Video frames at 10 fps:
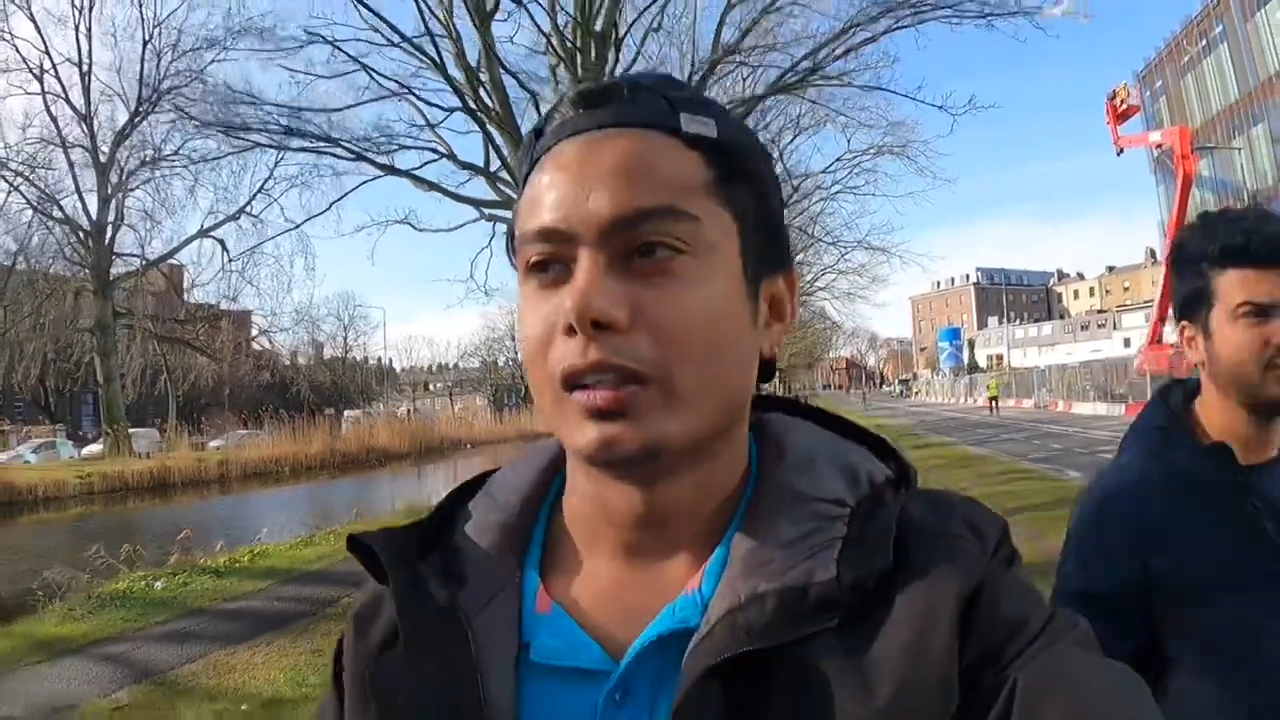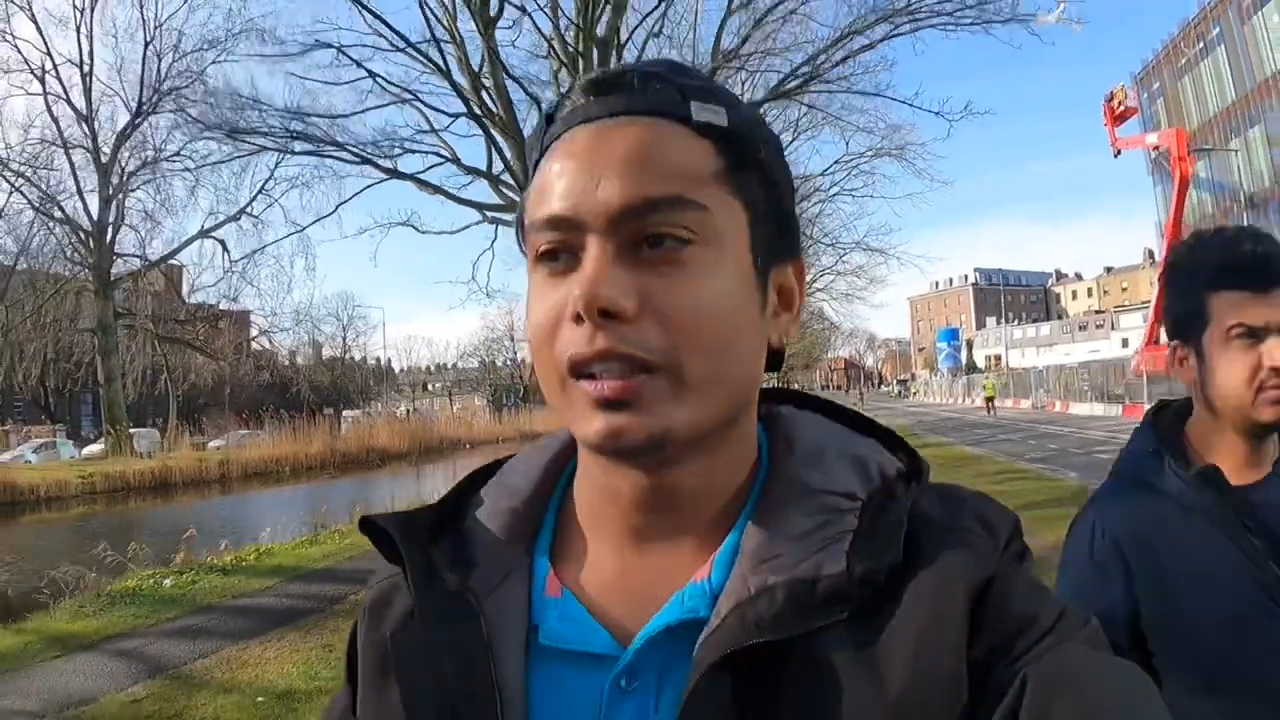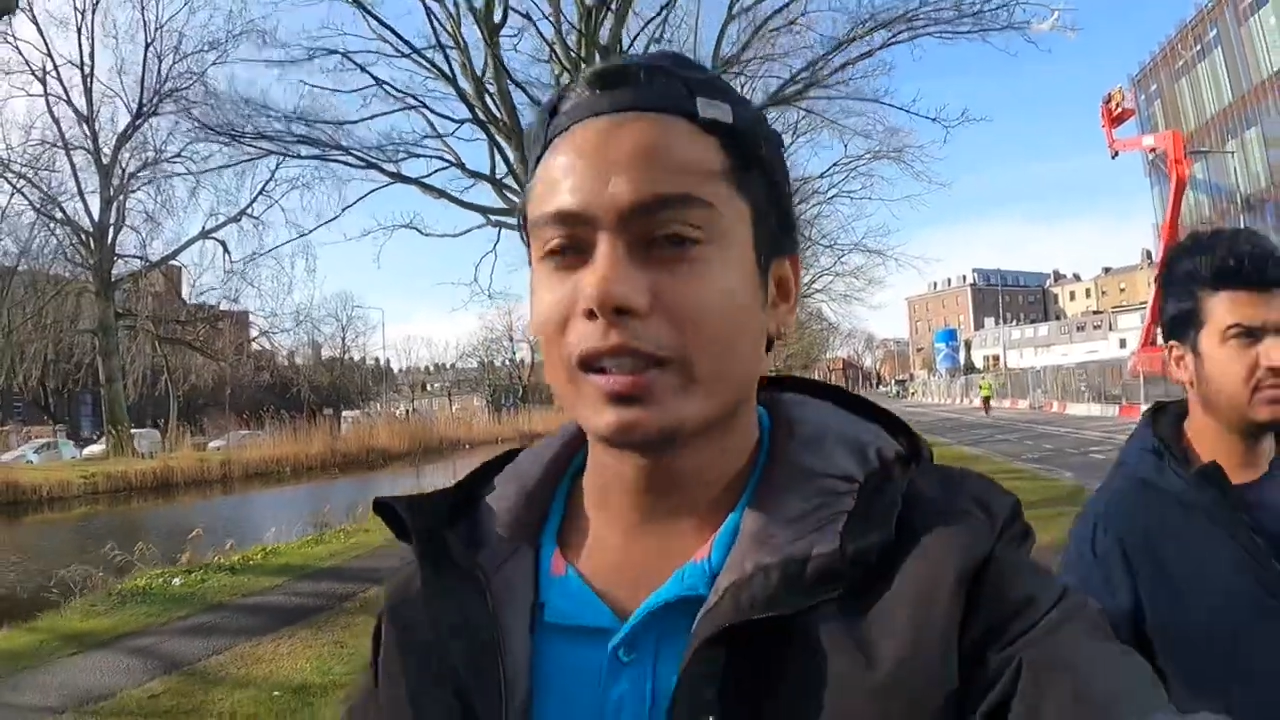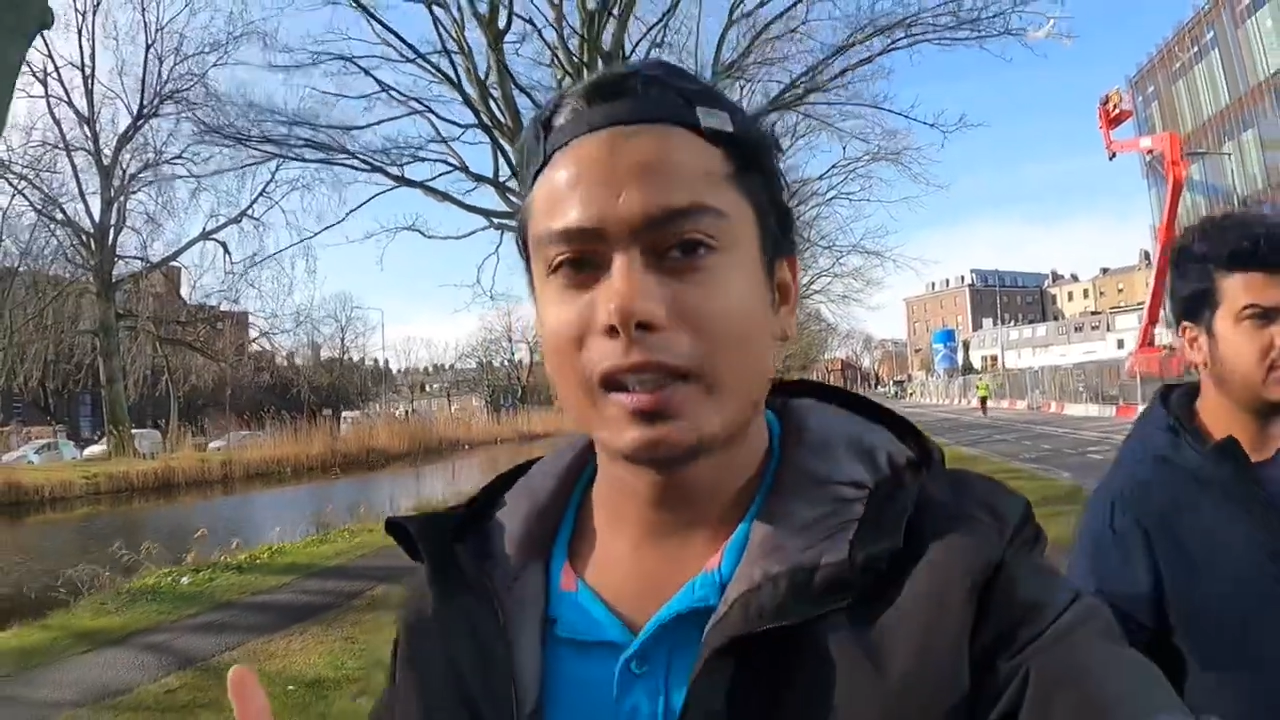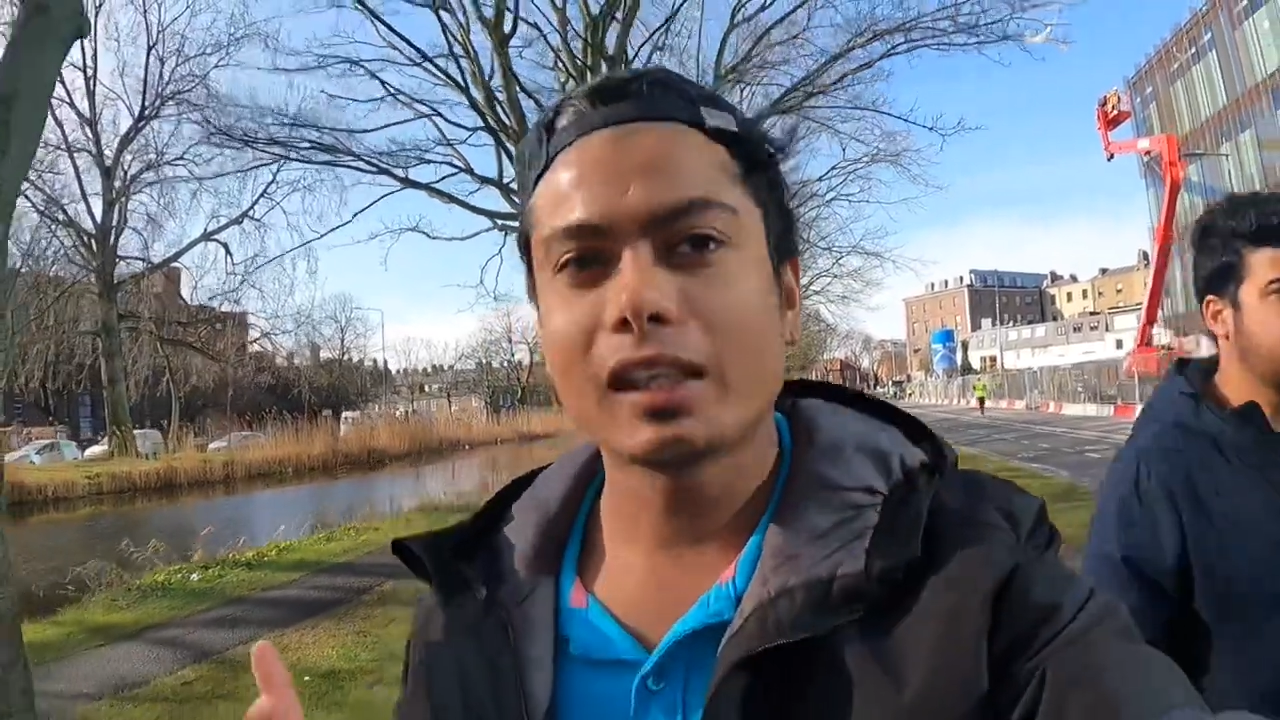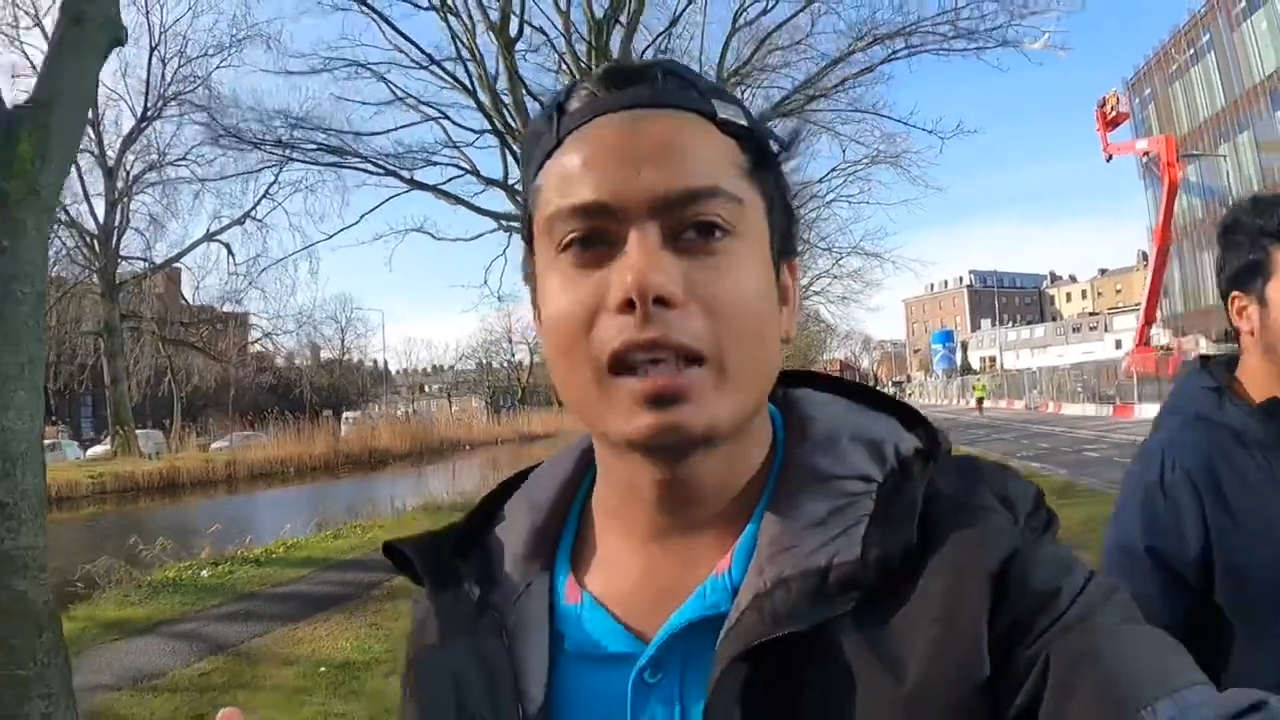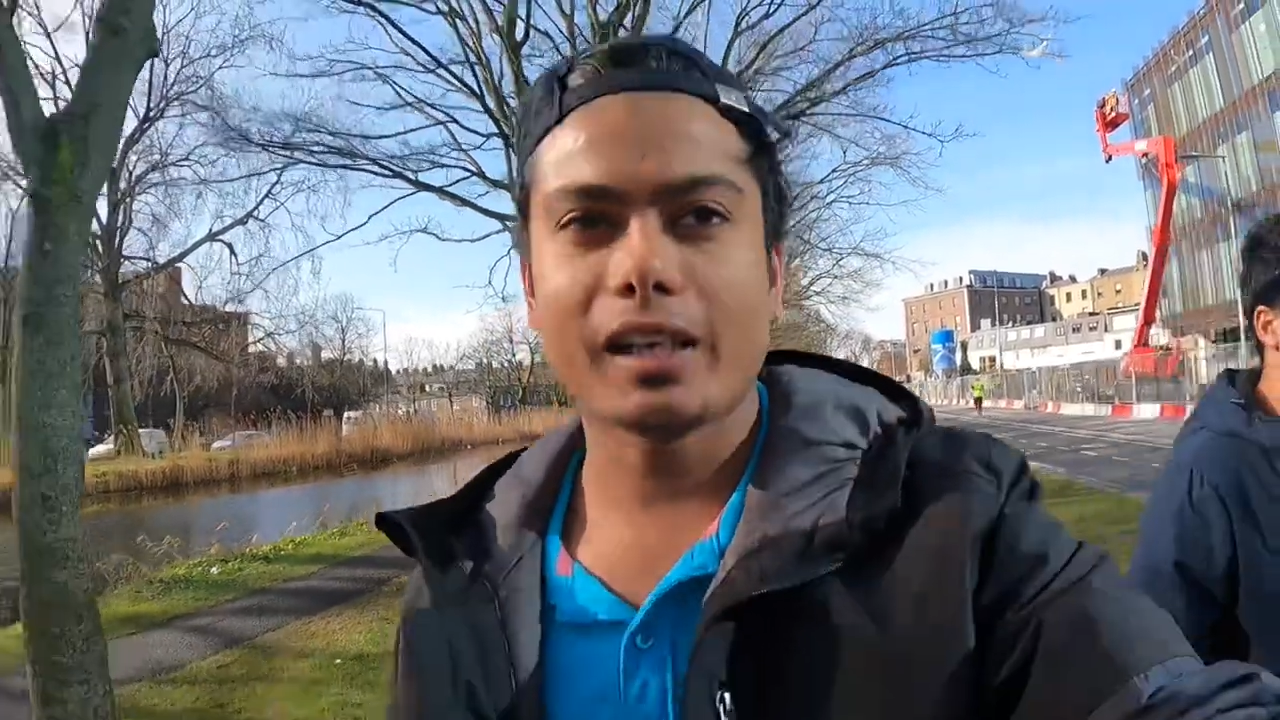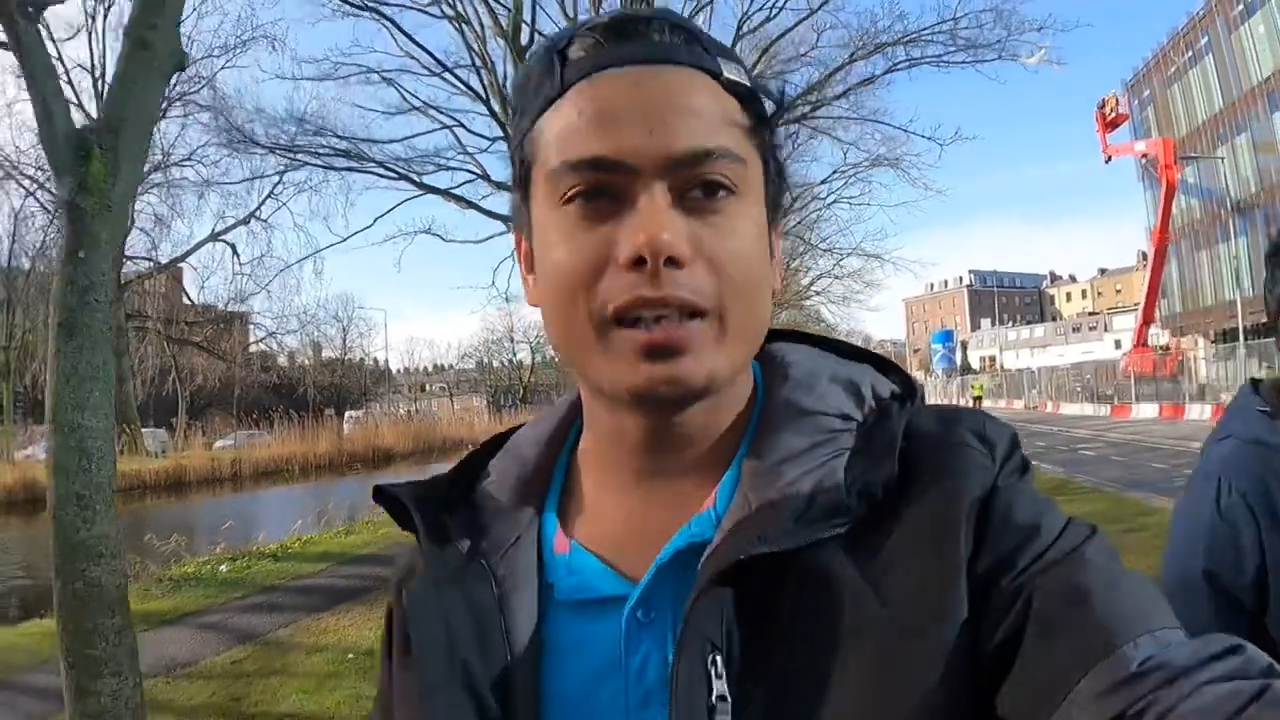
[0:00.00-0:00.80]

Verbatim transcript: लेकिन कल कर